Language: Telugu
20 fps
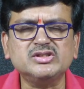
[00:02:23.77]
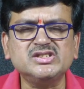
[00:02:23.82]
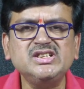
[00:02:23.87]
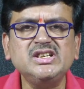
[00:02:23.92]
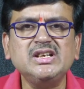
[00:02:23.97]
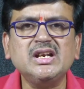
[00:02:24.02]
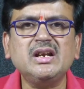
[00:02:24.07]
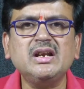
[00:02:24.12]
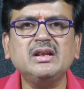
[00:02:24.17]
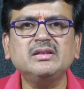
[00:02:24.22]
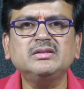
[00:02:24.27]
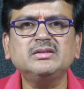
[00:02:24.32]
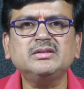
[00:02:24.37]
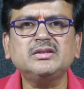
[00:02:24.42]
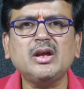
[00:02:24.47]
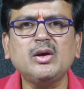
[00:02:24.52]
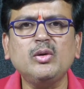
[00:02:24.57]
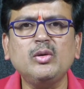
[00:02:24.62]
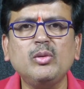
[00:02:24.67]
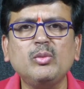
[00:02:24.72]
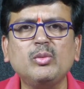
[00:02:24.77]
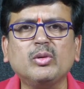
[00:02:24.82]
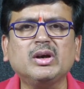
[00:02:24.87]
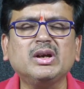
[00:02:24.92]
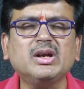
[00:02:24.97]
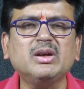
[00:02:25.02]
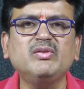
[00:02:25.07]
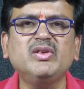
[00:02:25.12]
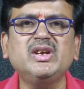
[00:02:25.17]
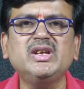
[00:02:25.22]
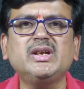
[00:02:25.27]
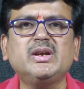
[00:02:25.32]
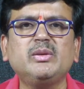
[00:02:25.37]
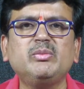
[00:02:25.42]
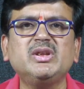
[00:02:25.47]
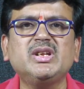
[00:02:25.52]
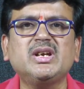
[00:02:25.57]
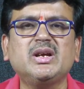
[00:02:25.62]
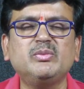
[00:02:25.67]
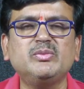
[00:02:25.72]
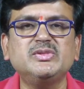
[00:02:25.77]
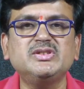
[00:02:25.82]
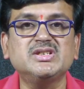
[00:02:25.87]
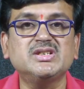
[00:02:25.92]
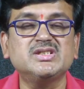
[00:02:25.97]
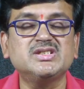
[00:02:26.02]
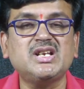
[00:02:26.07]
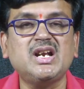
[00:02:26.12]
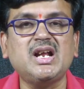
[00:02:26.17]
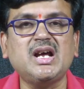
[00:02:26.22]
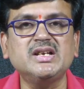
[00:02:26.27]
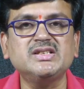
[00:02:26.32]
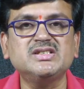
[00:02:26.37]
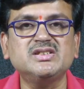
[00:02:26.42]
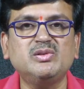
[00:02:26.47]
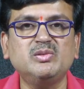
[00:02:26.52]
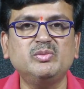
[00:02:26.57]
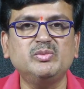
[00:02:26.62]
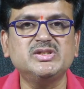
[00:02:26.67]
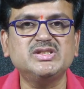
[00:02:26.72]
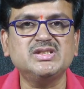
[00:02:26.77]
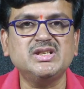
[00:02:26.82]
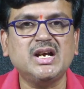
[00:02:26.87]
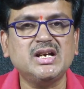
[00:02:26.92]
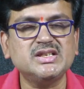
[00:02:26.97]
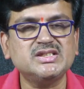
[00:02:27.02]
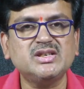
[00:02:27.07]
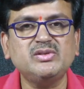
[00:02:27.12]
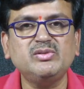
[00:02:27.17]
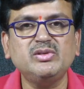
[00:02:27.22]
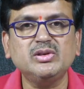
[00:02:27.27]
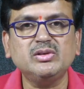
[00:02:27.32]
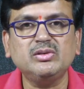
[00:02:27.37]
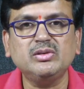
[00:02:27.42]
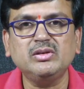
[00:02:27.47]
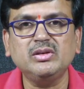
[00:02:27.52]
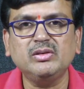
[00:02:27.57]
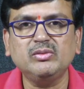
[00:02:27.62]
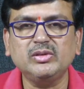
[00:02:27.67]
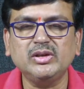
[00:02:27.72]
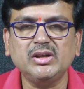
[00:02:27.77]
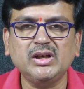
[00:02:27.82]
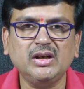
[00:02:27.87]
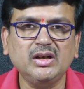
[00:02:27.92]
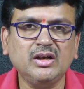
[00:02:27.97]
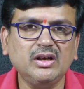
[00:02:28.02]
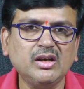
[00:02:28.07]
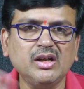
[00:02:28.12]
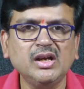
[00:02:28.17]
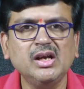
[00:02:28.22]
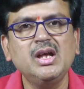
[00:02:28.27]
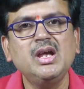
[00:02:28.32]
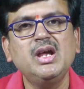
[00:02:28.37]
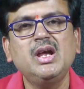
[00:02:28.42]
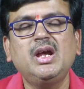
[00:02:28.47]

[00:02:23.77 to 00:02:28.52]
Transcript: సీనియర్లంతా కూడా ఒక్క వేదిక మీద కనిపించారు చాలా ఆశ్చర్యం అనిపించింది ఆశ్చర్యం ఎందుకు ఏముందంటే